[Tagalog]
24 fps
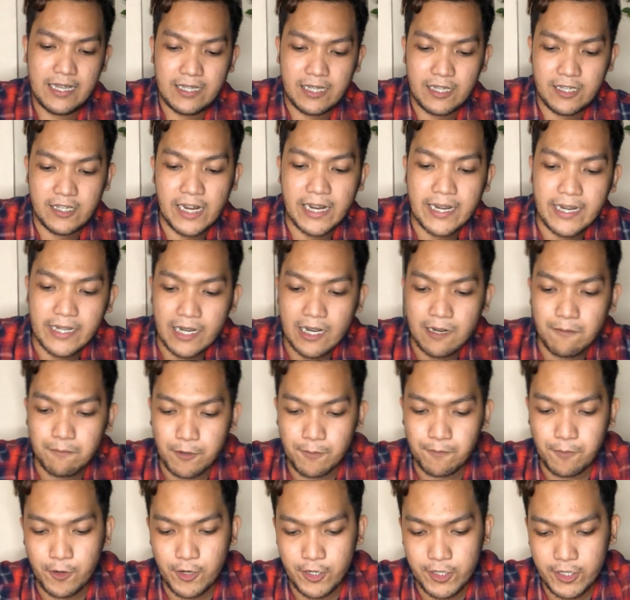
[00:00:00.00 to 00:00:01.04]
Sa general
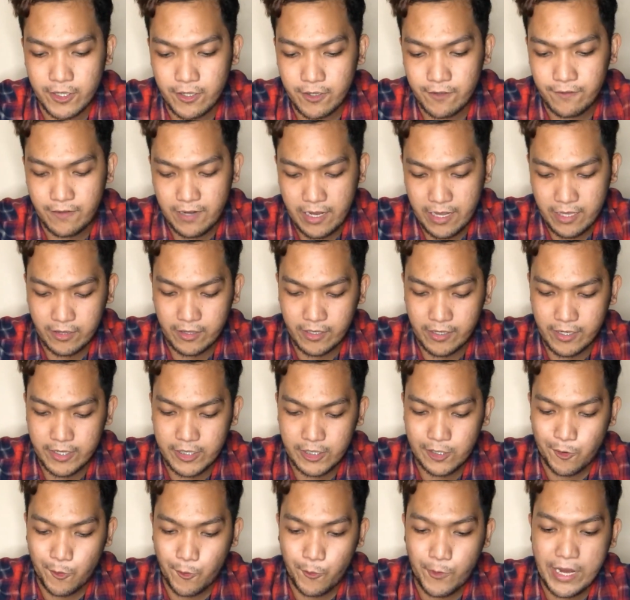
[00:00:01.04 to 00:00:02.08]
proportion of
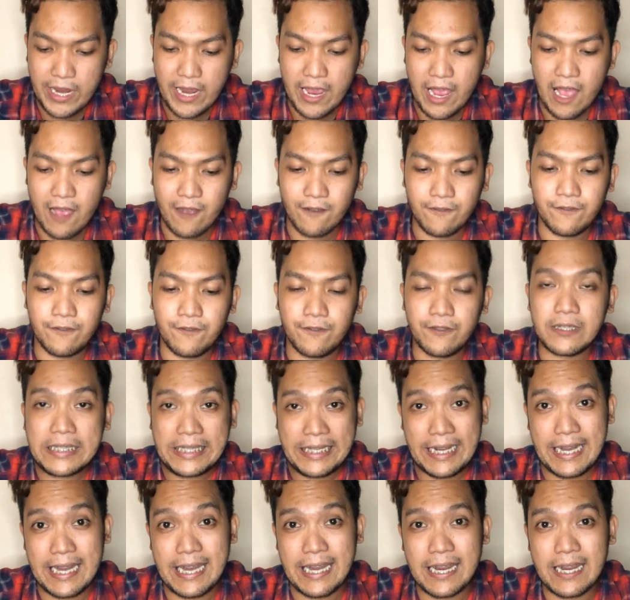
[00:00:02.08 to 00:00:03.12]
letters, we have
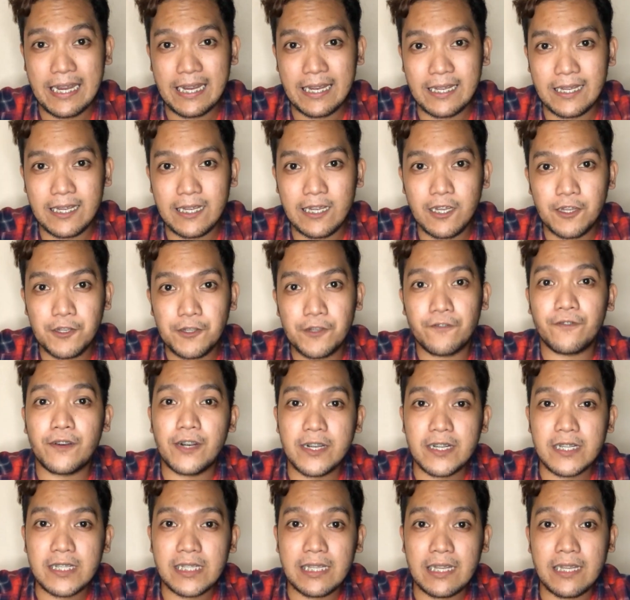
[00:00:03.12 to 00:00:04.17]
three.
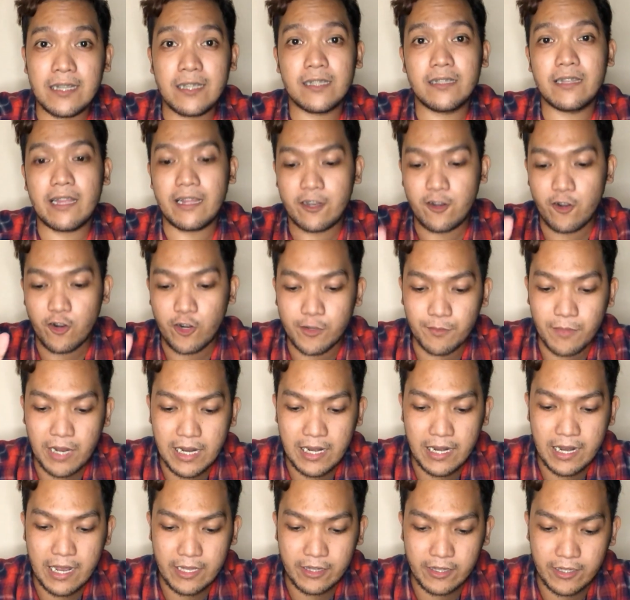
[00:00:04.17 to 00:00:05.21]
First is the
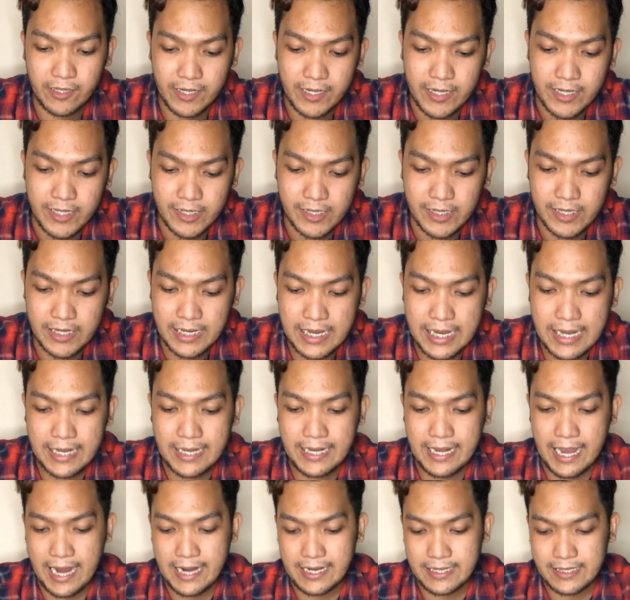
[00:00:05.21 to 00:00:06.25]
normal letters.
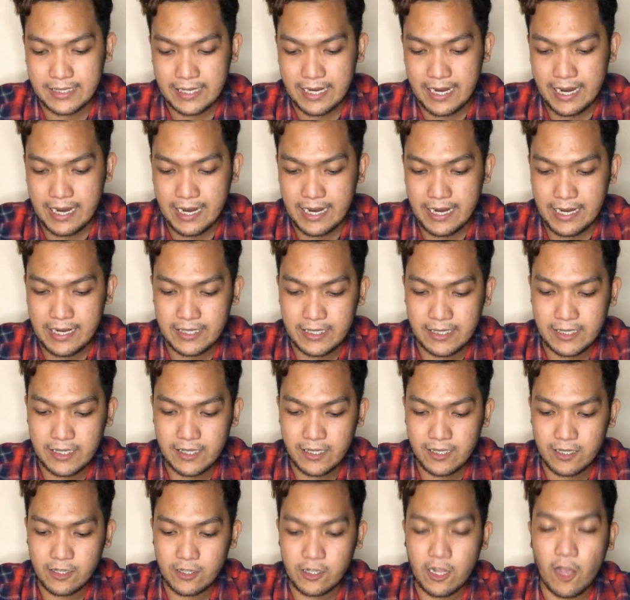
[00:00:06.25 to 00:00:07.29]
Next
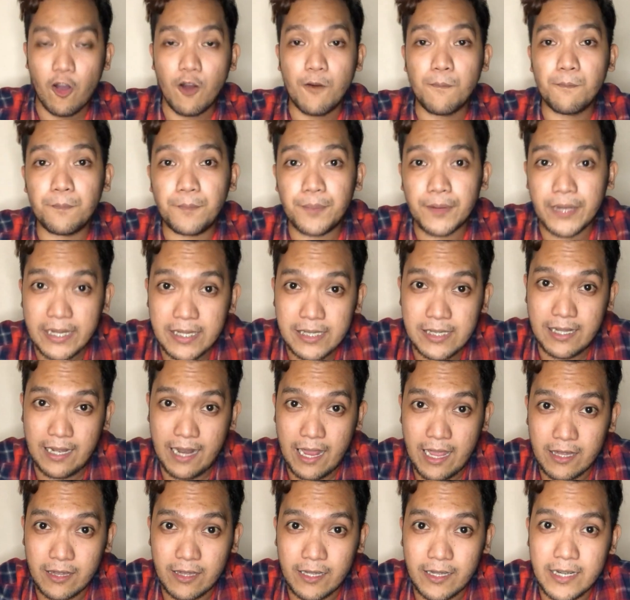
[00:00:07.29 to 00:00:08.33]
is the compressed
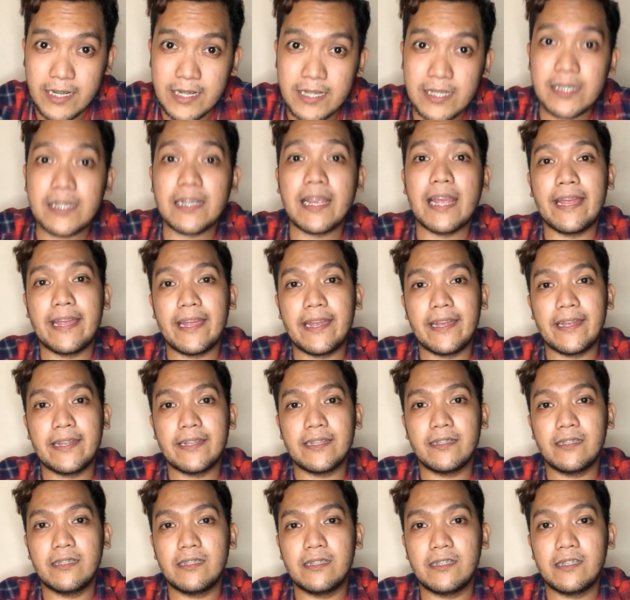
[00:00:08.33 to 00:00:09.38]
letters.
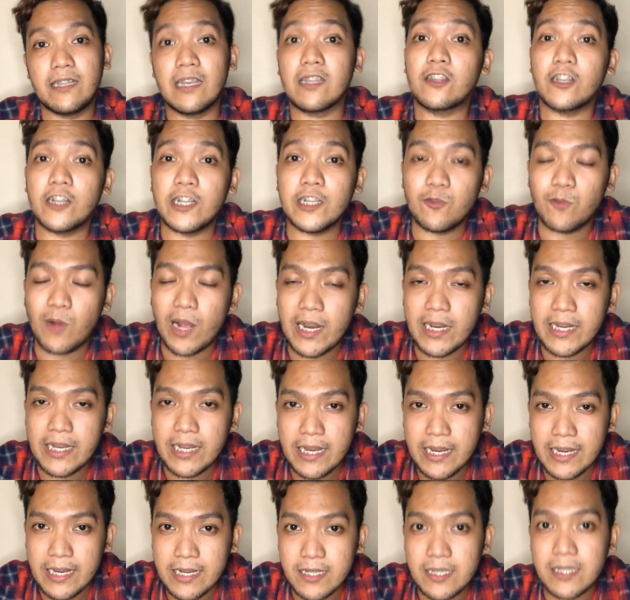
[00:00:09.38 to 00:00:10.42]
And the third
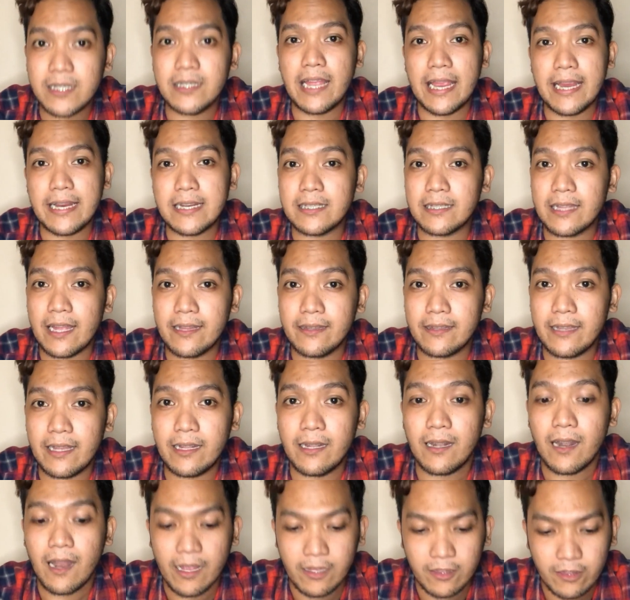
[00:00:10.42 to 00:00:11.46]
one is the
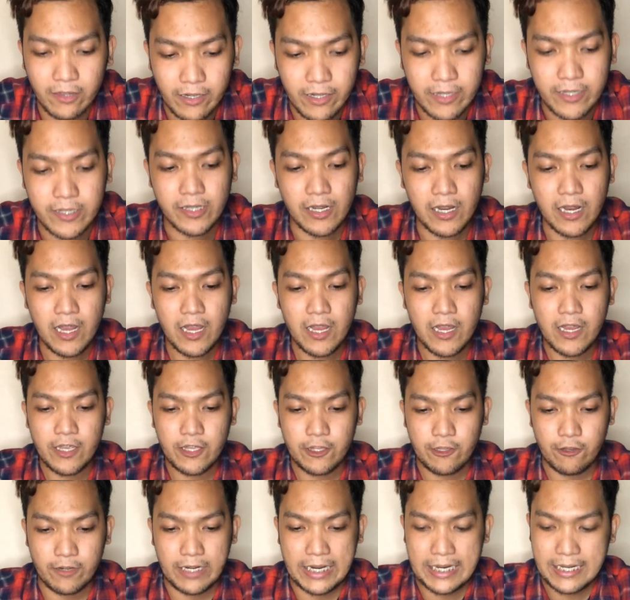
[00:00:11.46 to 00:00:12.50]
extended letters.
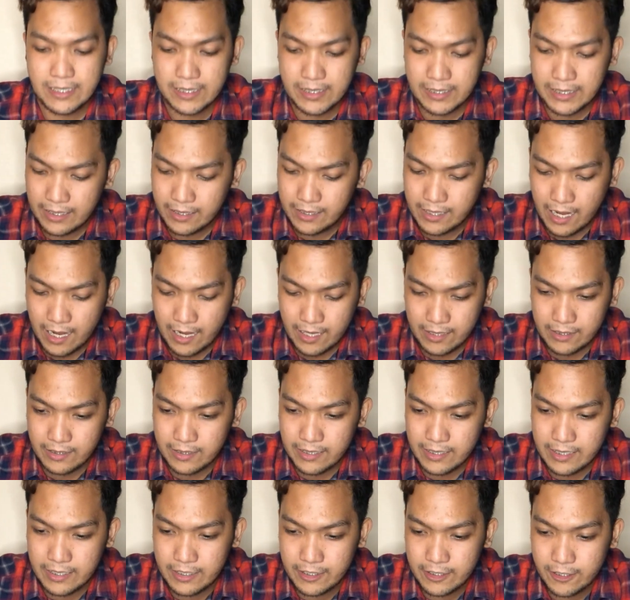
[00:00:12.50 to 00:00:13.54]
You can see that
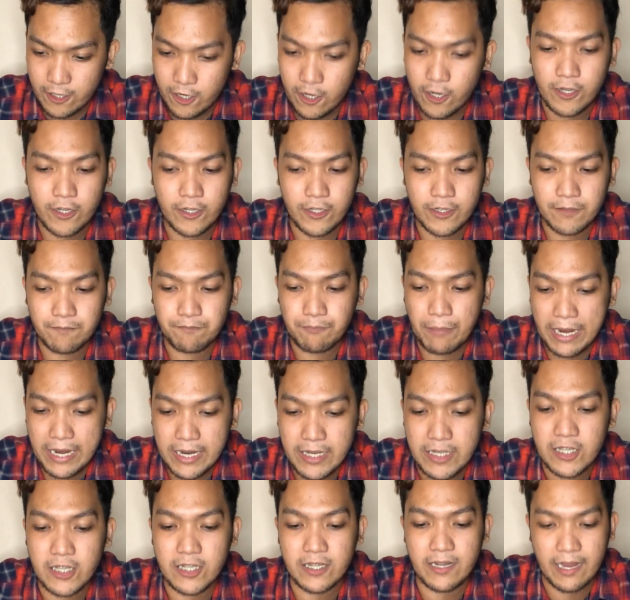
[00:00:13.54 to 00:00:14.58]
eh, on
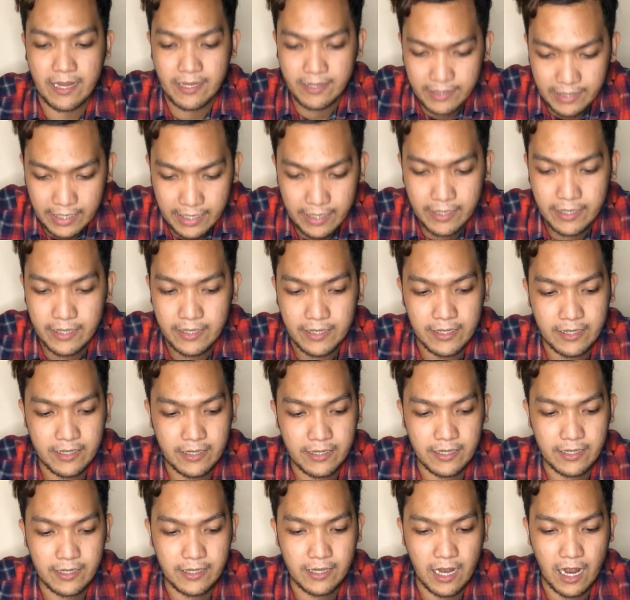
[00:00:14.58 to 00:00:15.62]
page
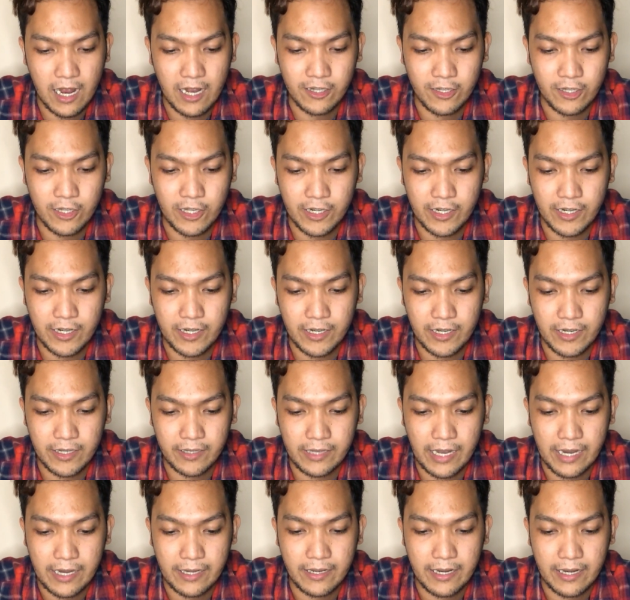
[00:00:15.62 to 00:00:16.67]
19 under
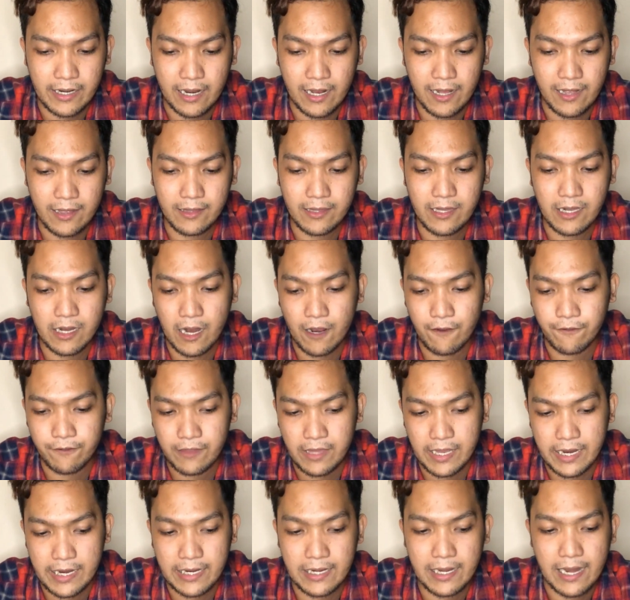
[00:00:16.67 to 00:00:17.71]
technical
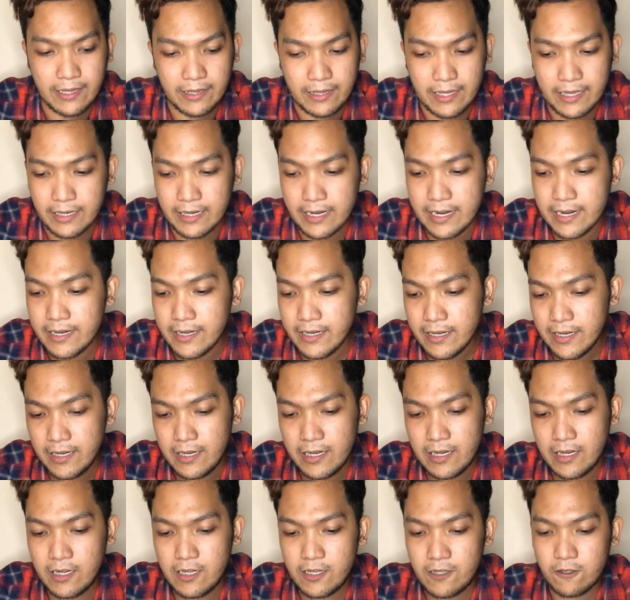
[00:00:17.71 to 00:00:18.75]
drafting lettering.
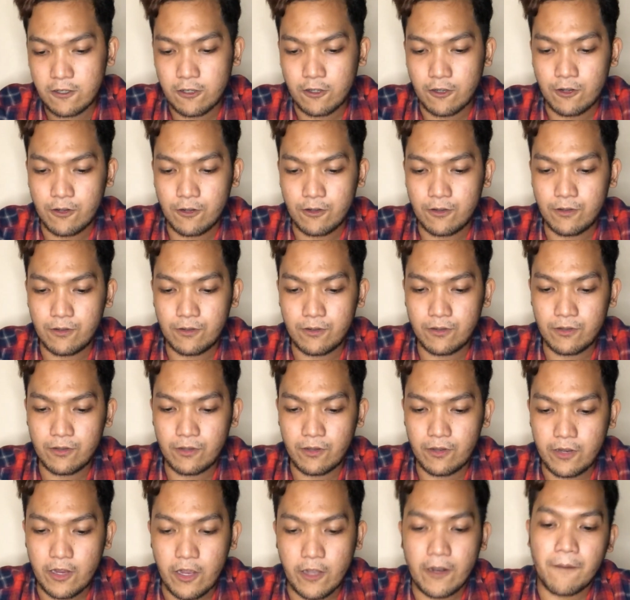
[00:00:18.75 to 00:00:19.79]
So,
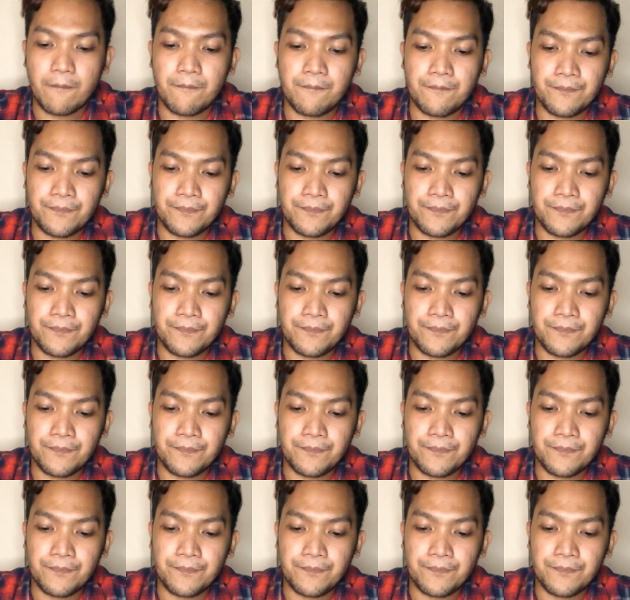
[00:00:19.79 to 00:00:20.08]
yun.